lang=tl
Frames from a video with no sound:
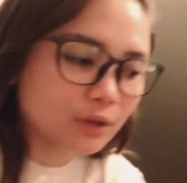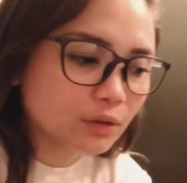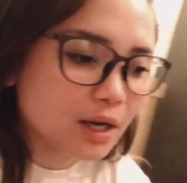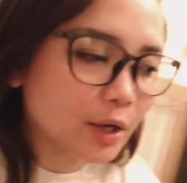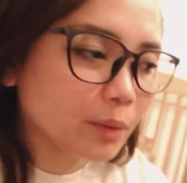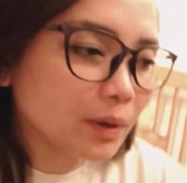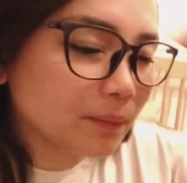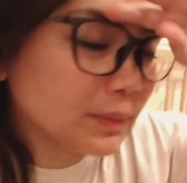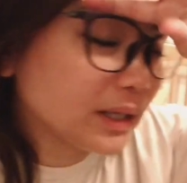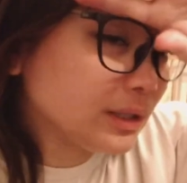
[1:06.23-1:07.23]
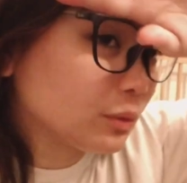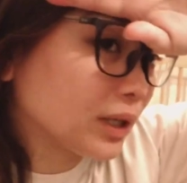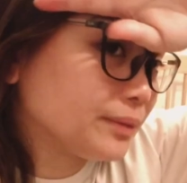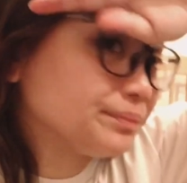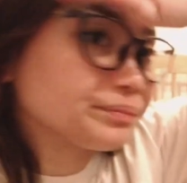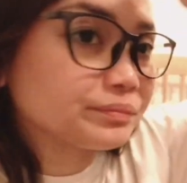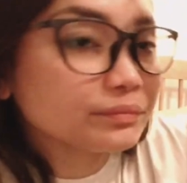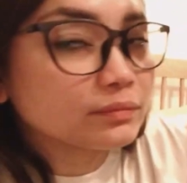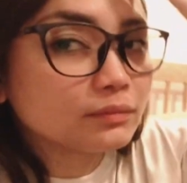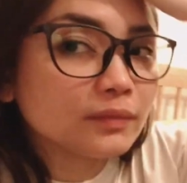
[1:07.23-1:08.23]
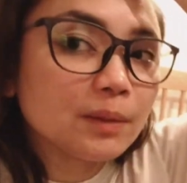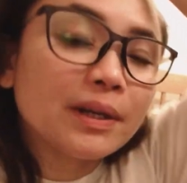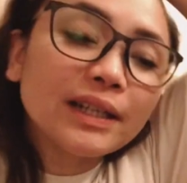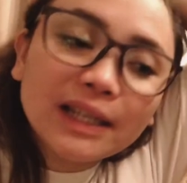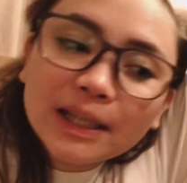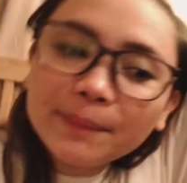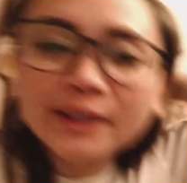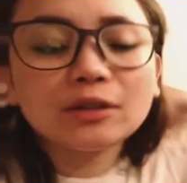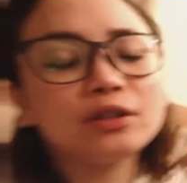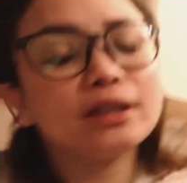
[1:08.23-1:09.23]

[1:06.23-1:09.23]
ayaw magpaiwan. Magliligpit ako ng